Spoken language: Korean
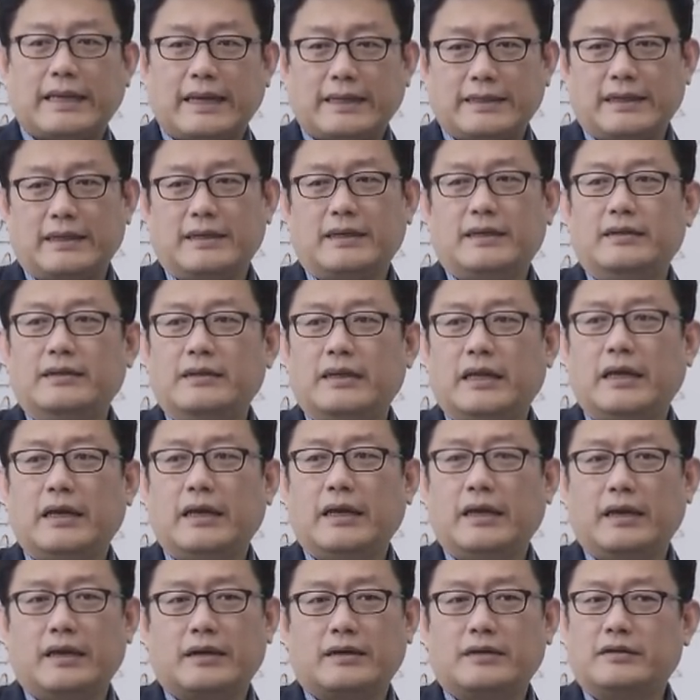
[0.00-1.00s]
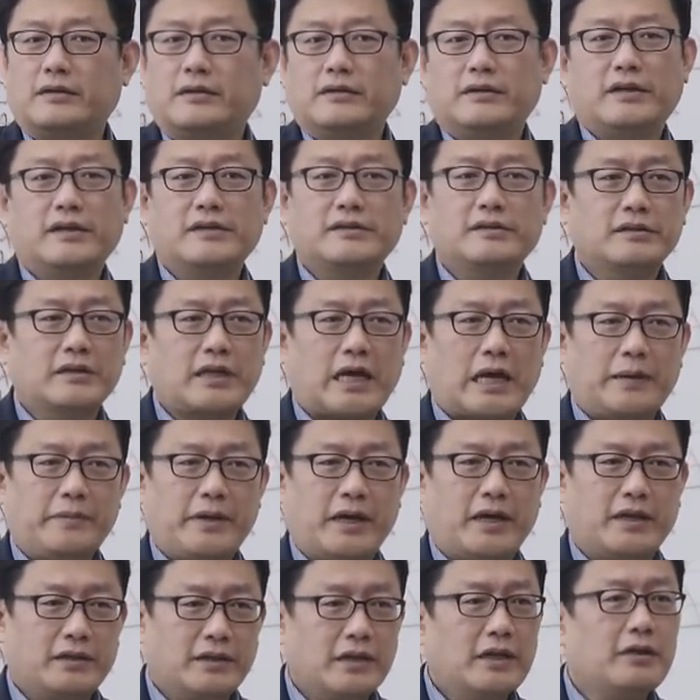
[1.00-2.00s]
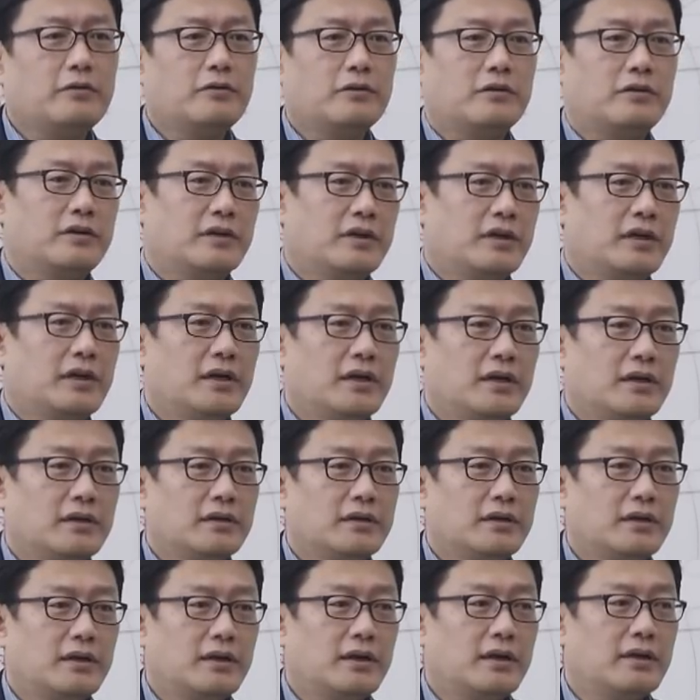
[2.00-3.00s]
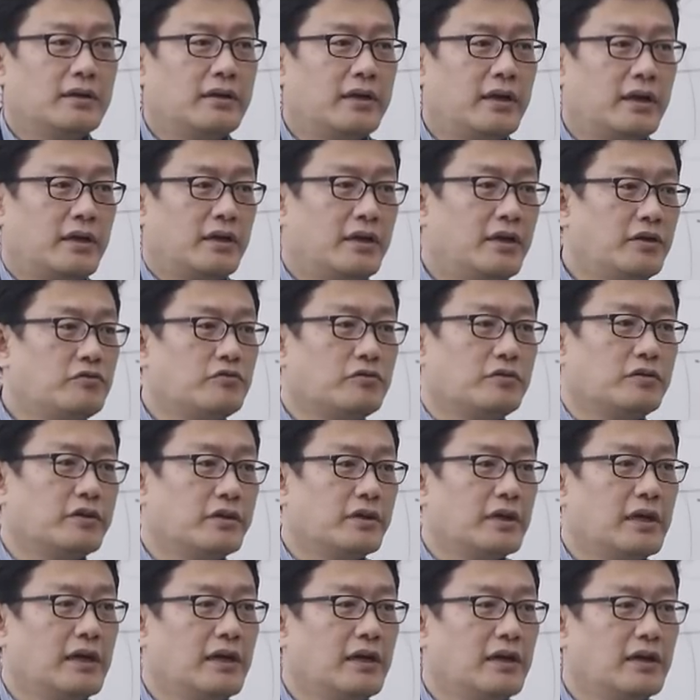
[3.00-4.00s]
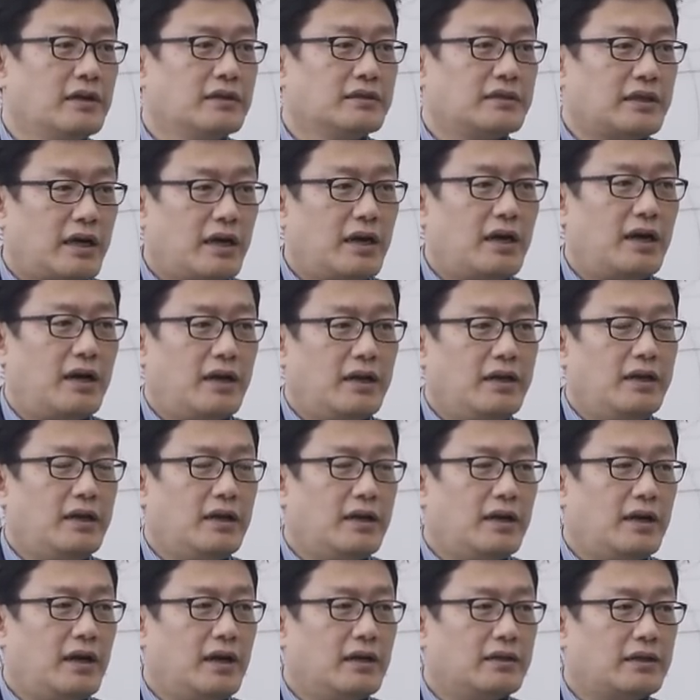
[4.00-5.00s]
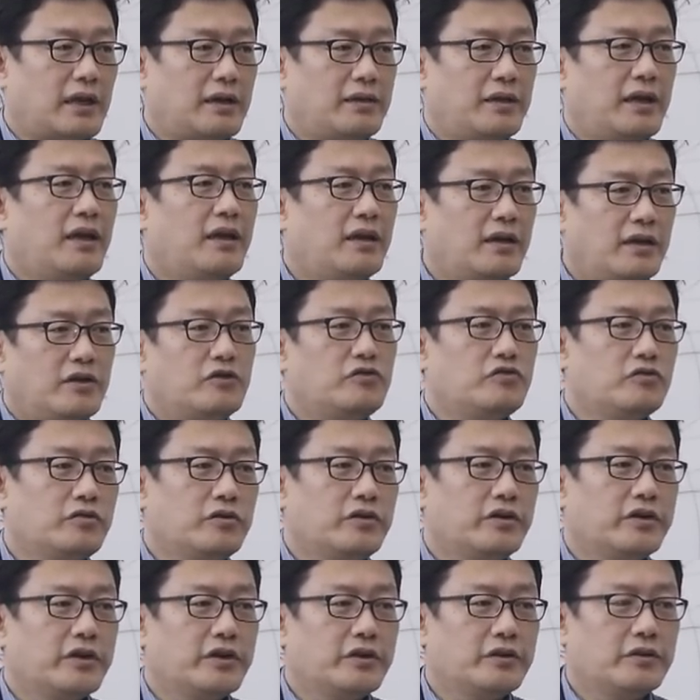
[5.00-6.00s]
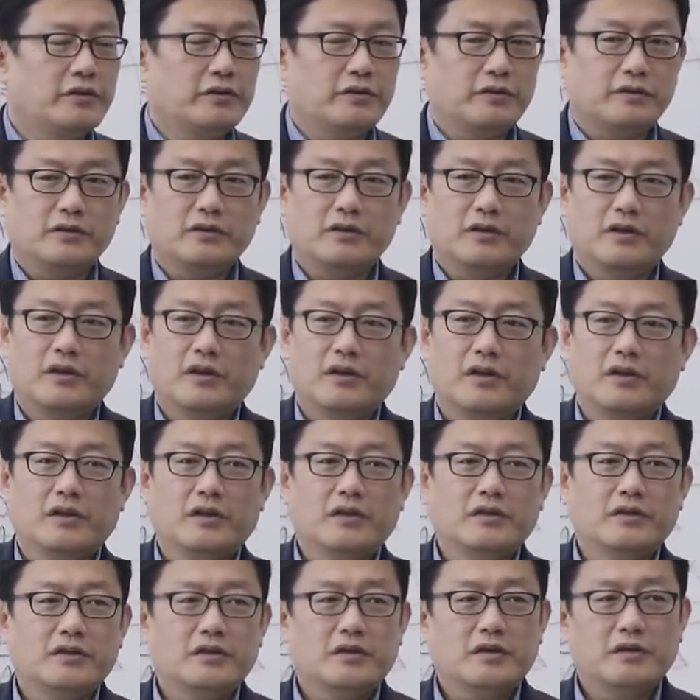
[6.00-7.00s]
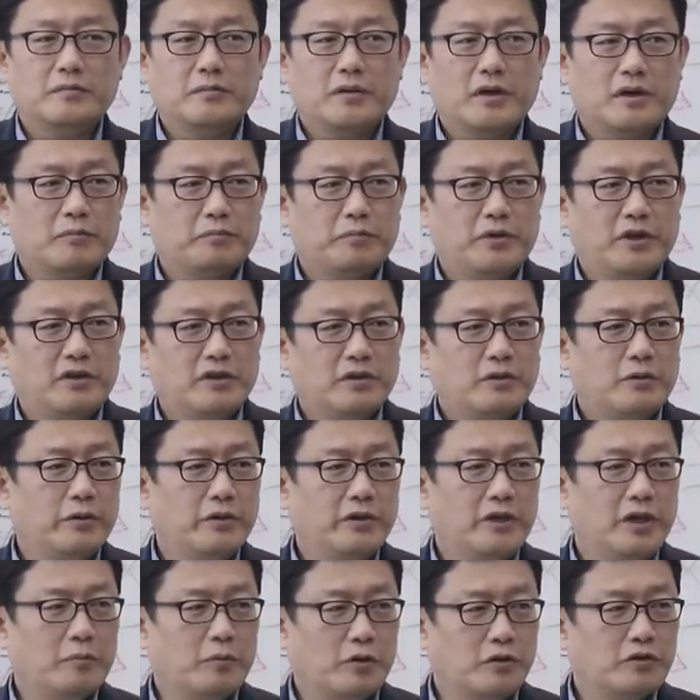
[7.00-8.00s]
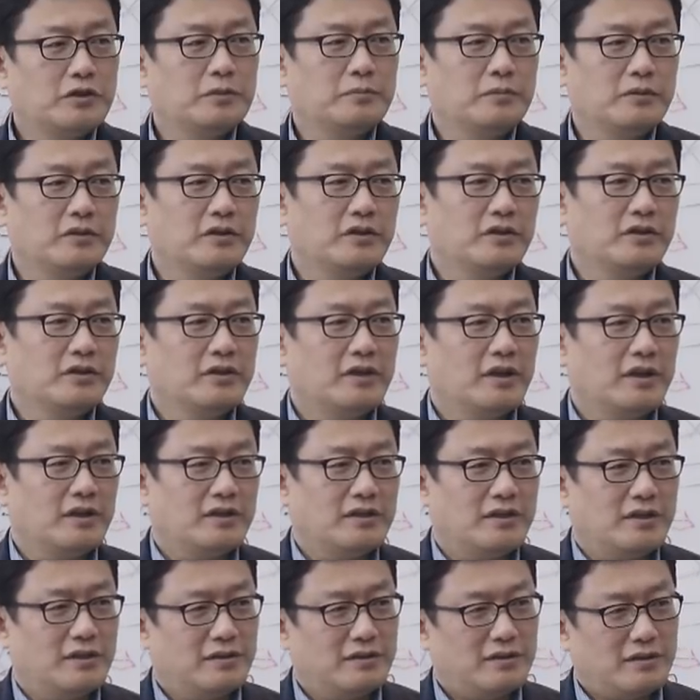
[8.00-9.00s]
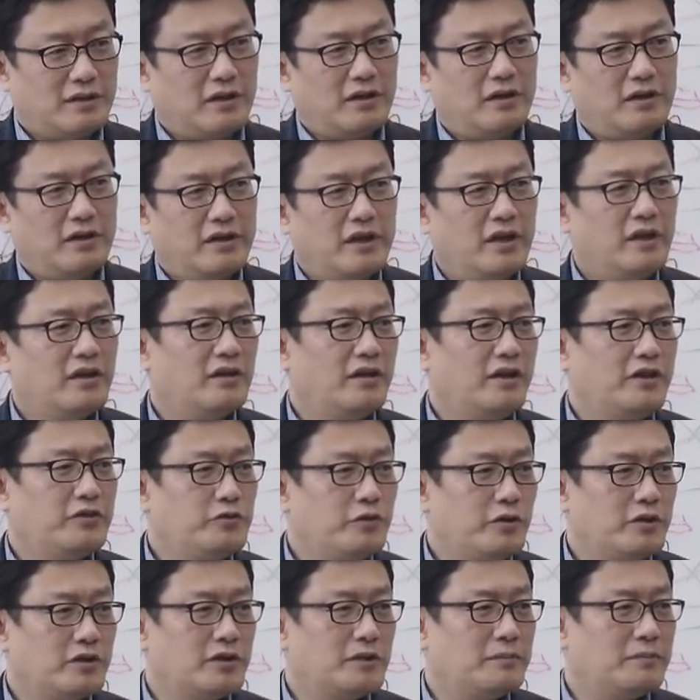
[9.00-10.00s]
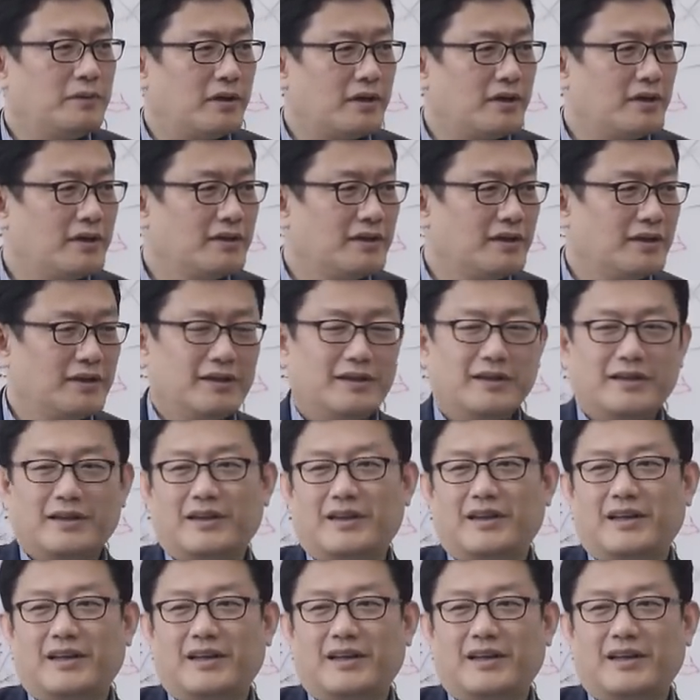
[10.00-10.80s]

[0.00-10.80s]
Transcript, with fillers: 대단한데 그렇게 해선 답이 안 나올 거야. 라는 얘기를 해준 거예요. 사랑하니까 얘기를 해준 거예요. 지금 막 비트코인에 목숨을 거는데 이제 아 얘기를 해줘야 돼 말아야 돼.